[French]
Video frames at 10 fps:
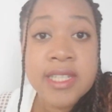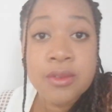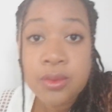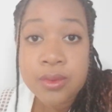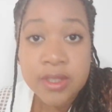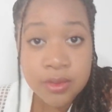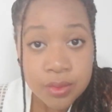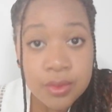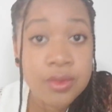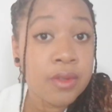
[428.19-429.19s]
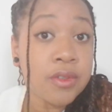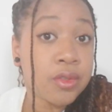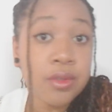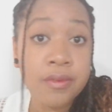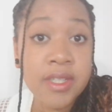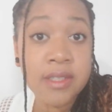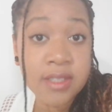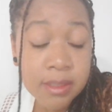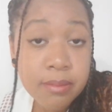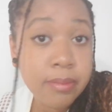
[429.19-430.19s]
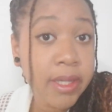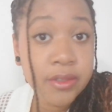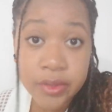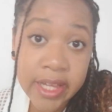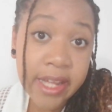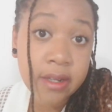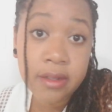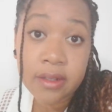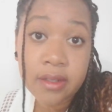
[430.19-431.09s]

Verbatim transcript: et d'autres astuces dans votre vie intime personnelle.